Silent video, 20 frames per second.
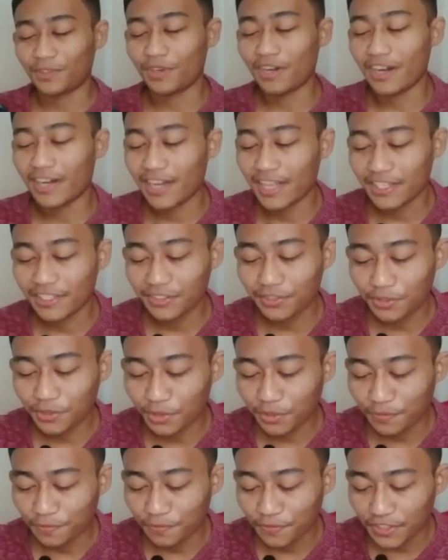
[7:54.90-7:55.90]
orang
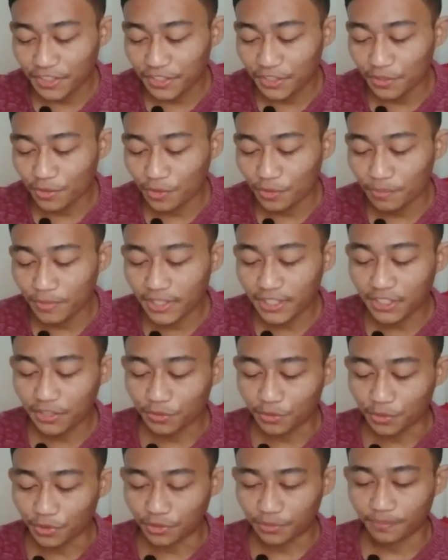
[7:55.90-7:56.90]
lanjut video
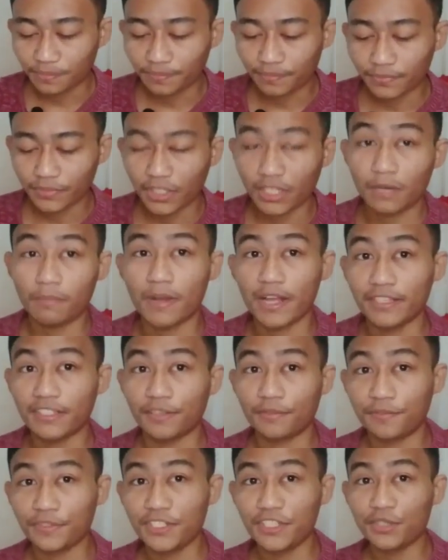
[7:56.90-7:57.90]
berikut ada
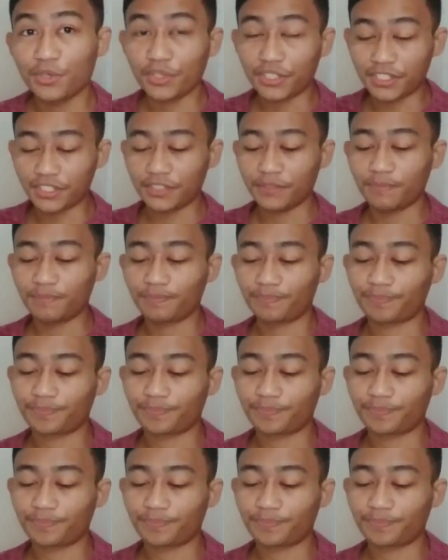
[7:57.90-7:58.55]
banyak video ini.